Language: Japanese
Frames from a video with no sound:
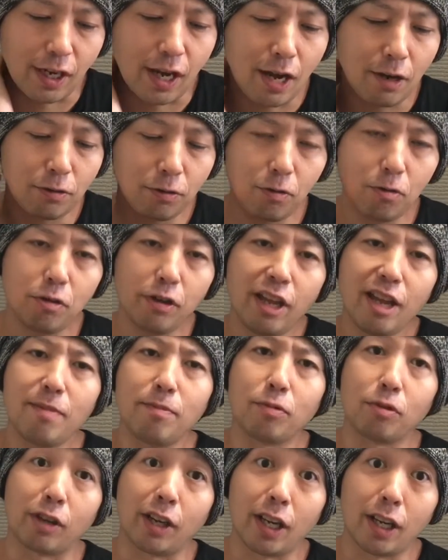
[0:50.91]
格闘
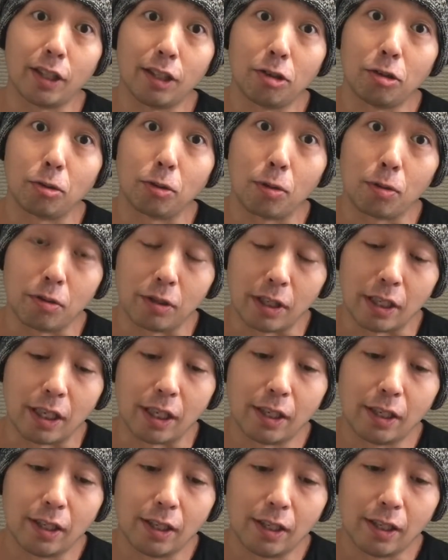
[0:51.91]
ゲームとかやってると特に、
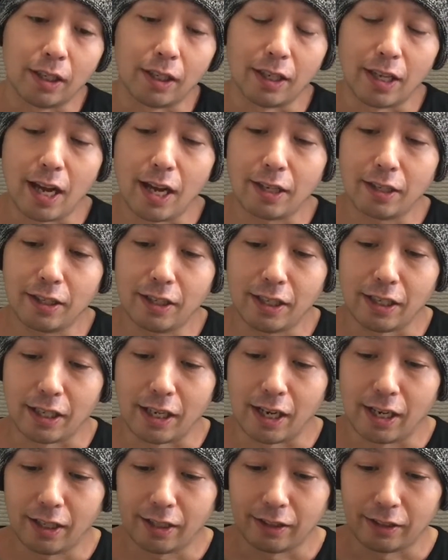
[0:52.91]
ヤンキー
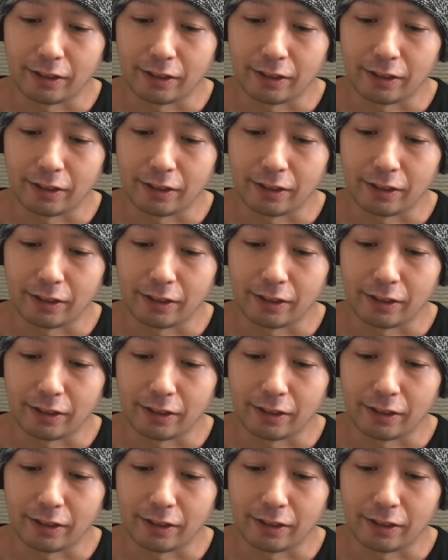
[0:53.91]
が、